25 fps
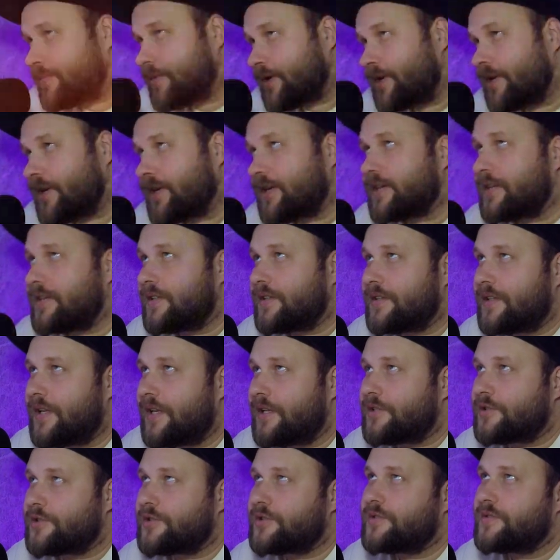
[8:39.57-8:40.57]
поехали
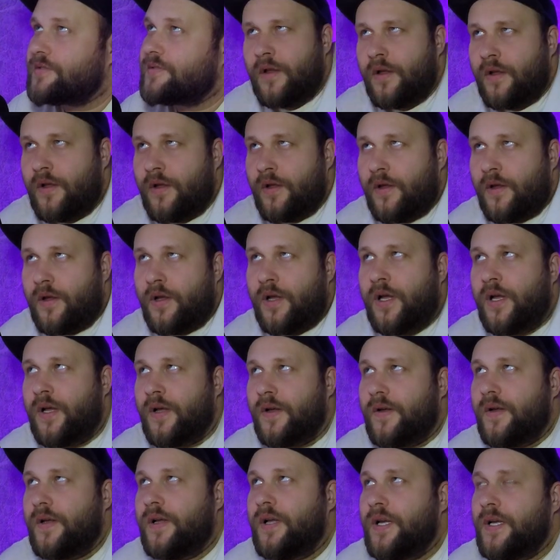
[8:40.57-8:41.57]
дальше. И
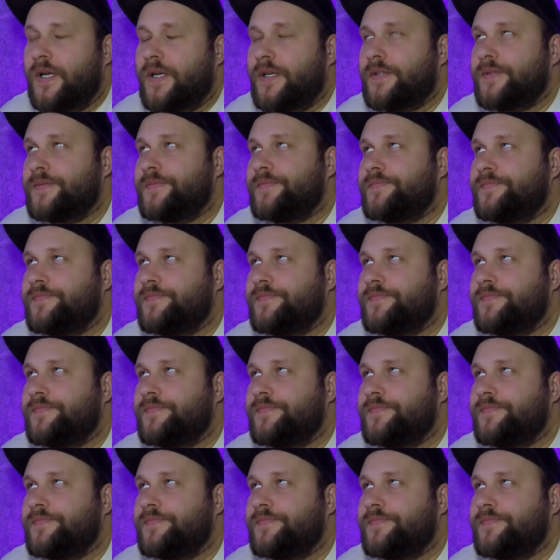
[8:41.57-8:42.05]
врезаться в эту